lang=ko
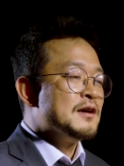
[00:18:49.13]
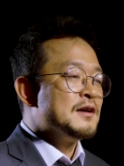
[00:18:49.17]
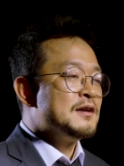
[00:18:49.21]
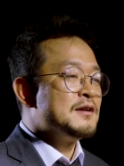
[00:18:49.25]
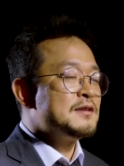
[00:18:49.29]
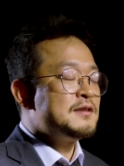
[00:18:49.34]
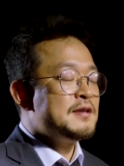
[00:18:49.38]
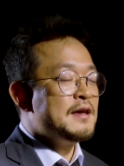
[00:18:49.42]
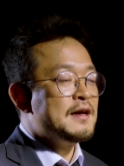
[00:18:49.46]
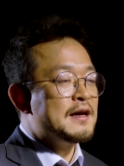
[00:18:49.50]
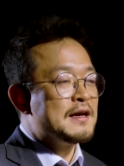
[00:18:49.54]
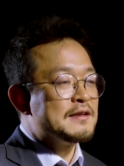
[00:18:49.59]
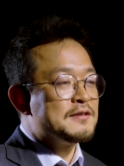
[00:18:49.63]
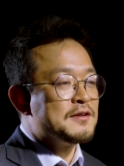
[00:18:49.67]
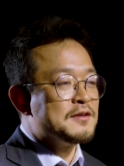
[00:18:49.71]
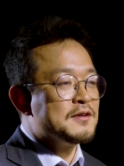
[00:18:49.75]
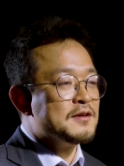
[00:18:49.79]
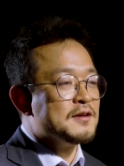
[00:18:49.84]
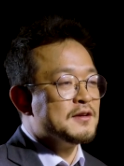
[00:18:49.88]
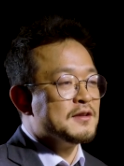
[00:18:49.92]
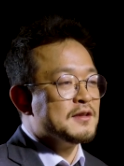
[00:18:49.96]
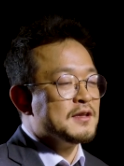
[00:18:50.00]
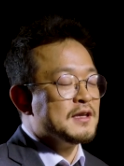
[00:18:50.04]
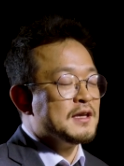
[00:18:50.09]
끝에
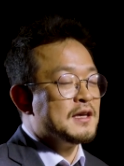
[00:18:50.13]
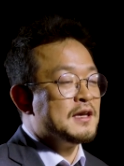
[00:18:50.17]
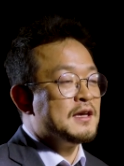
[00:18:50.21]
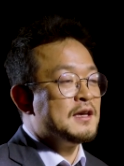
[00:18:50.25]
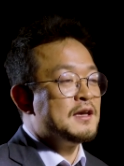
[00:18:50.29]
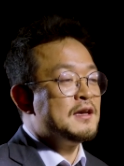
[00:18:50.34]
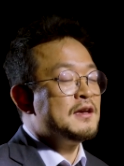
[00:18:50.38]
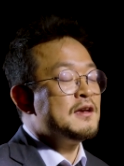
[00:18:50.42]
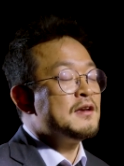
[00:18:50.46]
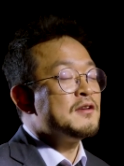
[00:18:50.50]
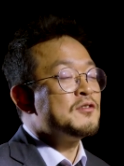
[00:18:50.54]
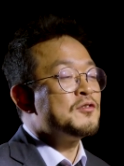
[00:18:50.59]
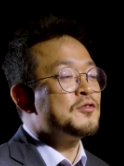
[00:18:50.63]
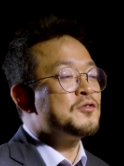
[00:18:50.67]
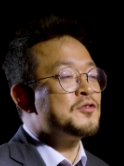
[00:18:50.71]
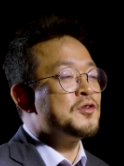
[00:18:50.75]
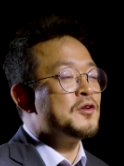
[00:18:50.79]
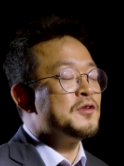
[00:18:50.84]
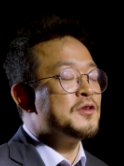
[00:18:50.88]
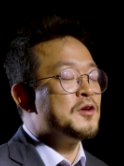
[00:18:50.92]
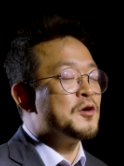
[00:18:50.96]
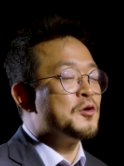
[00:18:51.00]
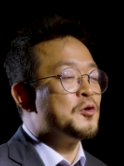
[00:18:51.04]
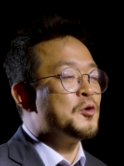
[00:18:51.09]
가서는 이
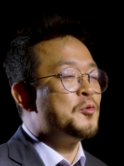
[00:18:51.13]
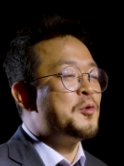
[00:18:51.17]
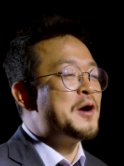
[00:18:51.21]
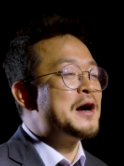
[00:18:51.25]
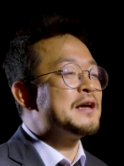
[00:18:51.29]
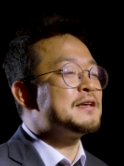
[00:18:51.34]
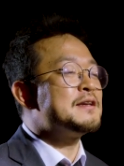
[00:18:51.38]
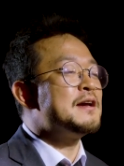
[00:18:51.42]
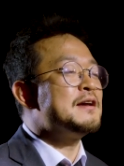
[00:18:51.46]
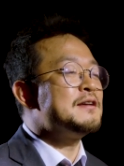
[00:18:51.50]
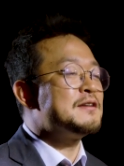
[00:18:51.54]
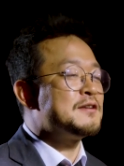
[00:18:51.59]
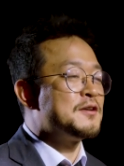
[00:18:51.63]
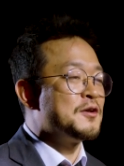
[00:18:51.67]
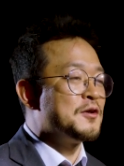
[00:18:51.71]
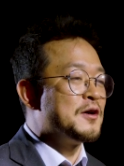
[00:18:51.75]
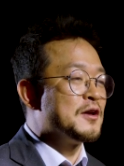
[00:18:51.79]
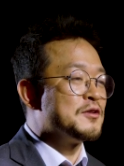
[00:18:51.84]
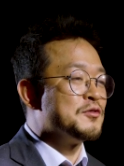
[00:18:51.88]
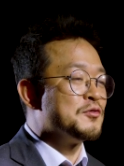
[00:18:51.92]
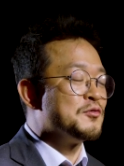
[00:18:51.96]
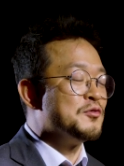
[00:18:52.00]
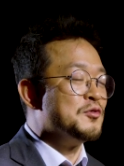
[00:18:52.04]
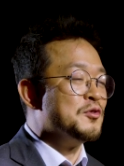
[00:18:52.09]
추천 내용을 확장시켜
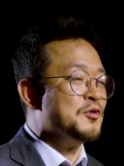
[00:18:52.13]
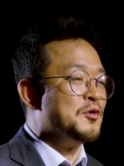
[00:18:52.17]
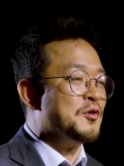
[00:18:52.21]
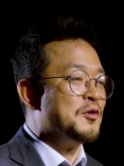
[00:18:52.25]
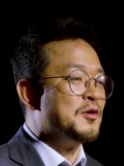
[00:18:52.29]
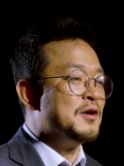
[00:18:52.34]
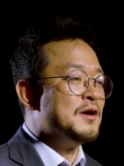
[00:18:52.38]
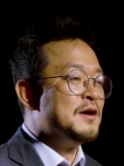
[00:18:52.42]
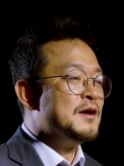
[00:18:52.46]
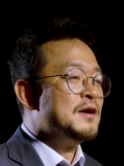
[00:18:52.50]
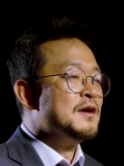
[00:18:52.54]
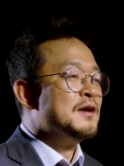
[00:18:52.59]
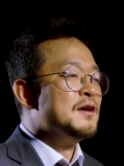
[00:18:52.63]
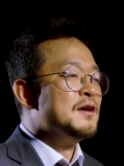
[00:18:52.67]
가지고